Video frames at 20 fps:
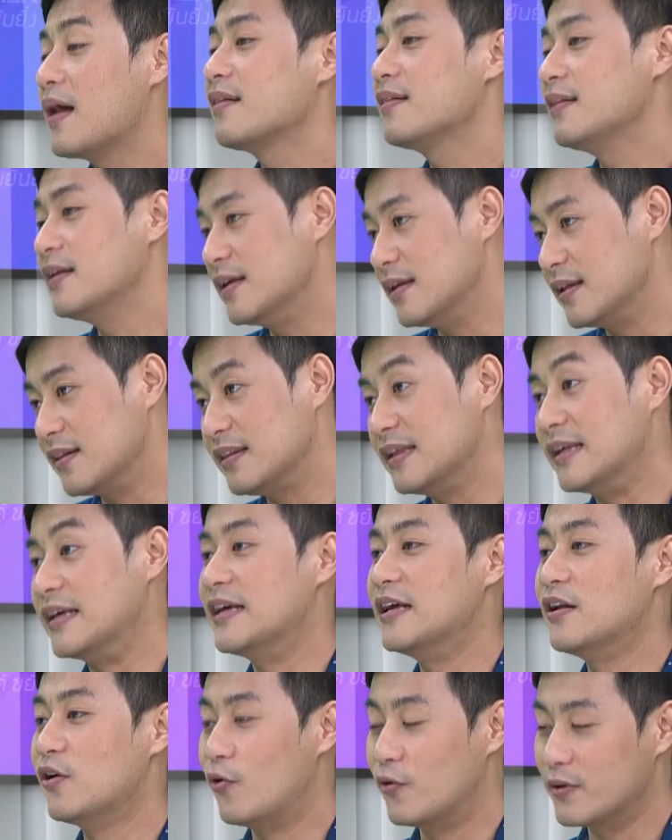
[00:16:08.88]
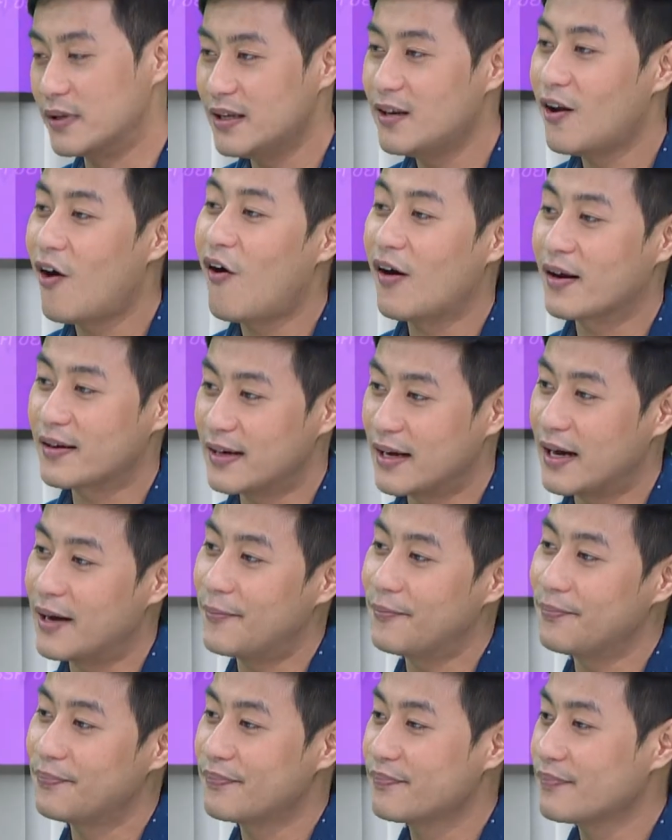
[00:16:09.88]
มาณสี่สี่กิโลที่รอดนะค
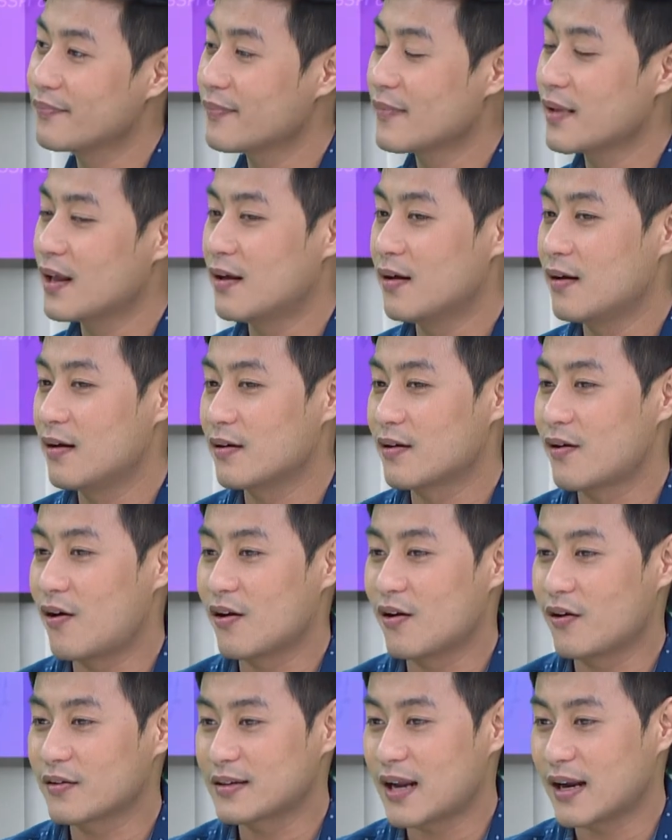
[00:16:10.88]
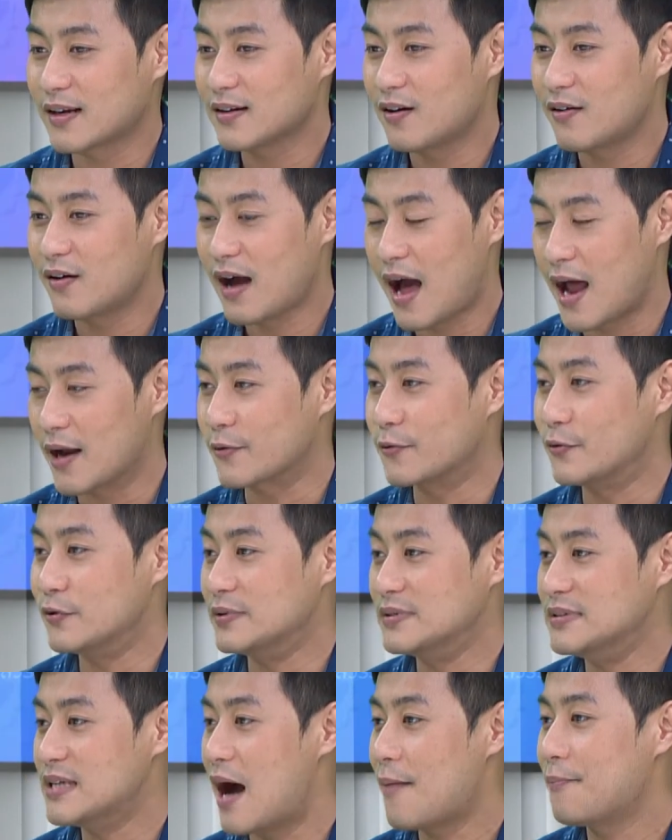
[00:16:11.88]
รับก็ล็อตนั้นก็ขาดทุ
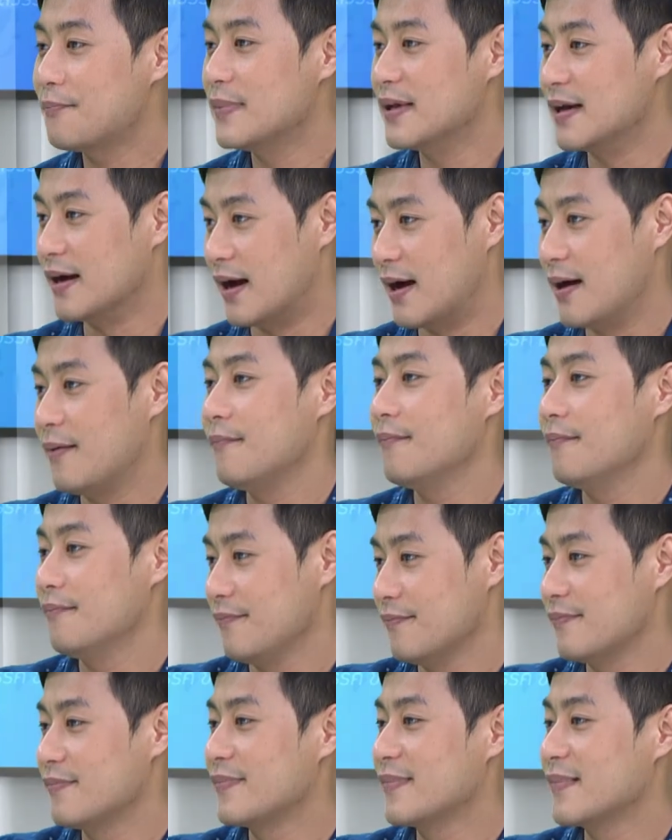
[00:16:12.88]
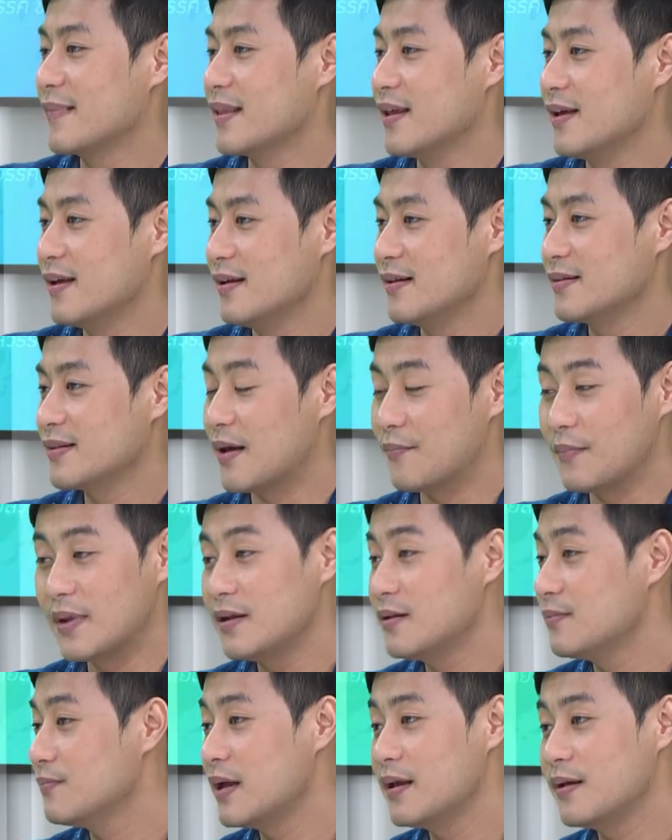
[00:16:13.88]
นยับเลยครับแต่
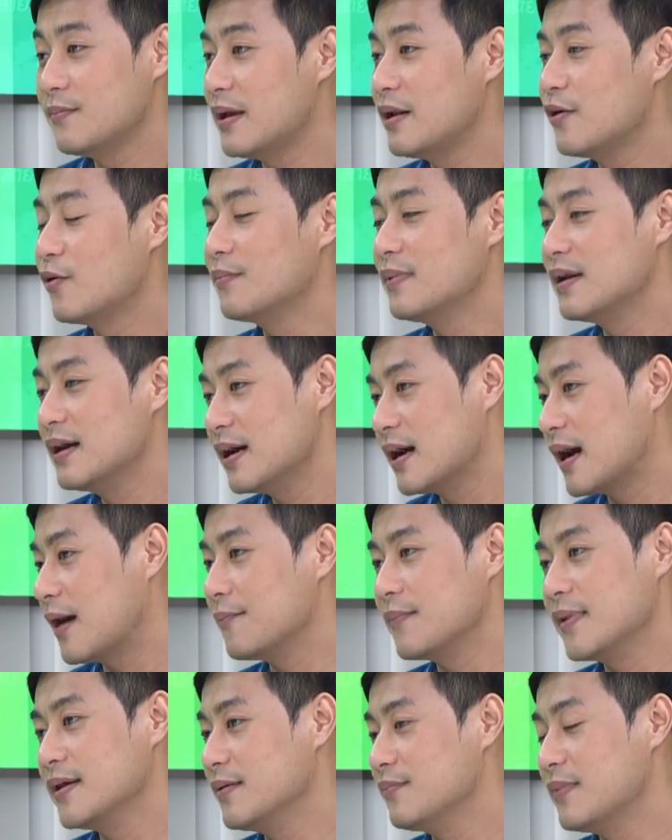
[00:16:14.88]
ไม่ไม่ไม่ล้มเลิกครับไม่